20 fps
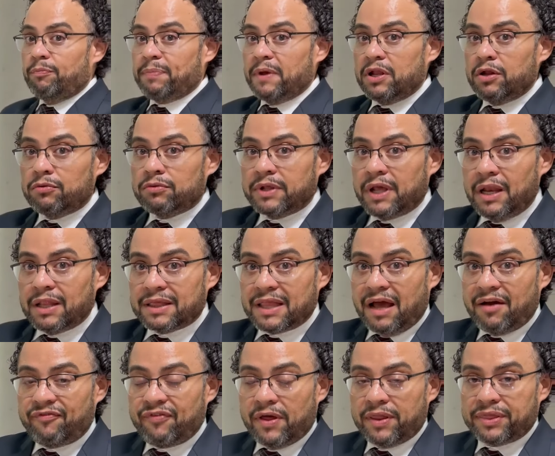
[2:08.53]
o período que ele
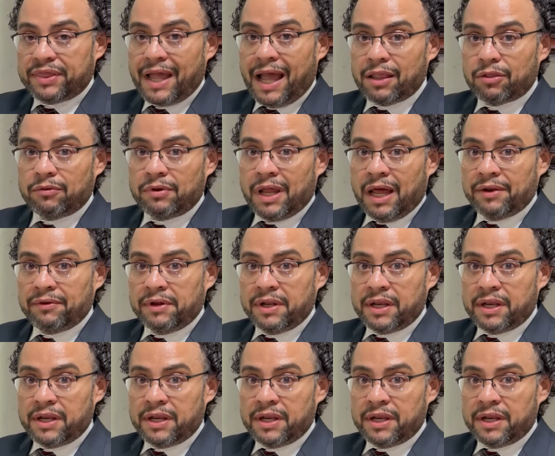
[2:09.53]
está afastado lá no